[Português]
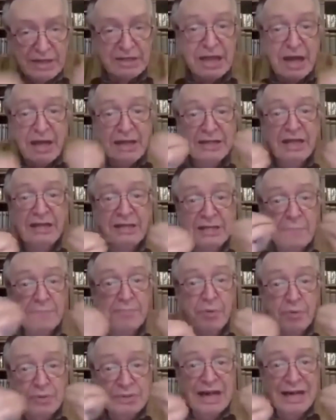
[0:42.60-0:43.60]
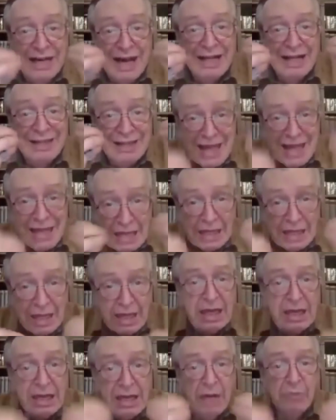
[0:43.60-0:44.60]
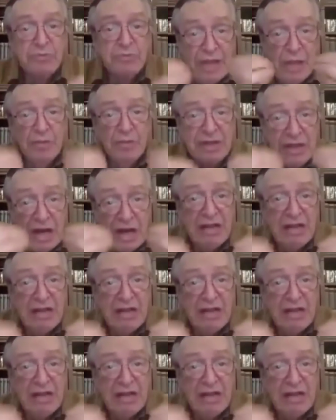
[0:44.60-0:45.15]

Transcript: tem que ser posto na cadeia e não ter o direito de